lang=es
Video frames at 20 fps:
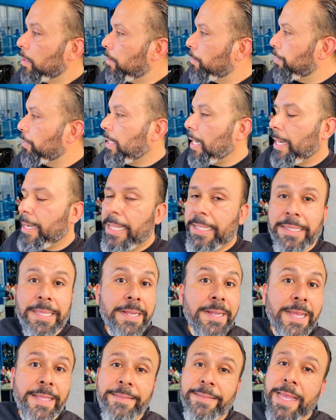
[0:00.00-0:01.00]
Pues la neta,
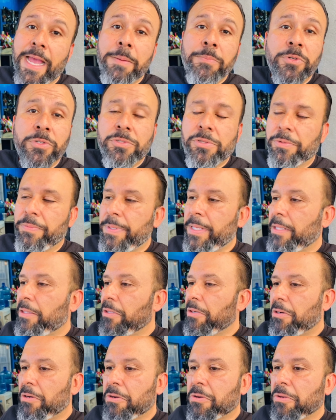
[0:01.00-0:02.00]
acá andamos
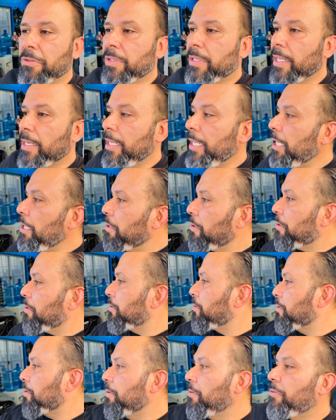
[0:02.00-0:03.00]
subiendo contenido,
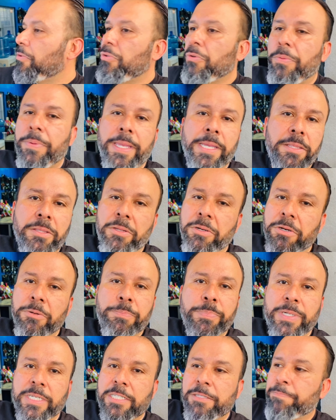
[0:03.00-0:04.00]
subiendo
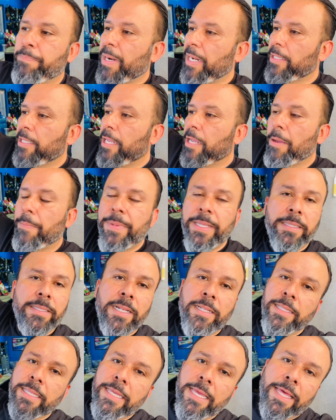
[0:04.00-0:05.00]
pues prácticamente
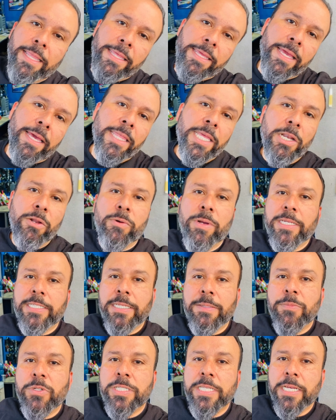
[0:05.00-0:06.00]
el día a día de lo que
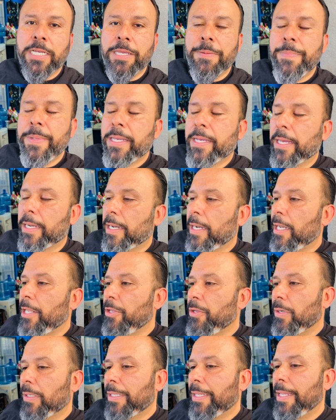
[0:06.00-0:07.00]
hacemos aquí en mi canal y
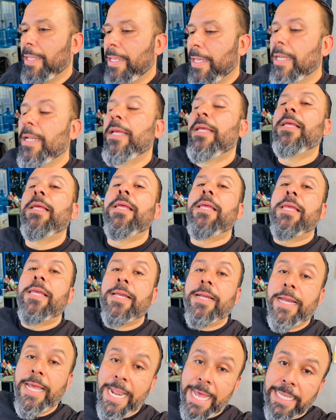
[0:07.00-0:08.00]
yo el taller.
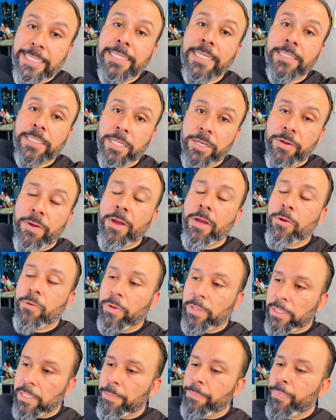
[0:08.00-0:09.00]
Gracias de nueva
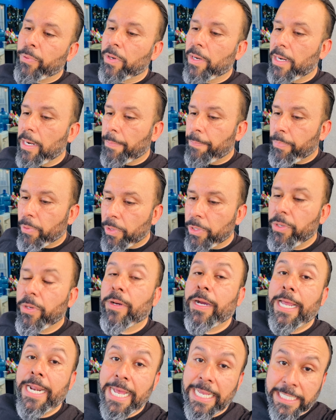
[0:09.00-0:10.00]
cuenta por el apoyo.
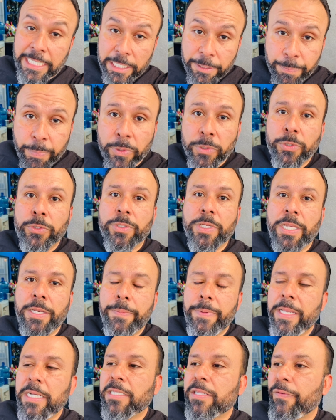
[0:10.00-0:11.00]
Gracias por
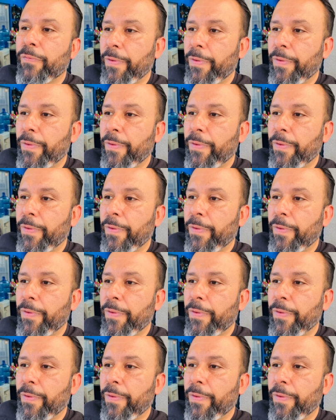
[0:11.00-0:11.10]
suscribirse.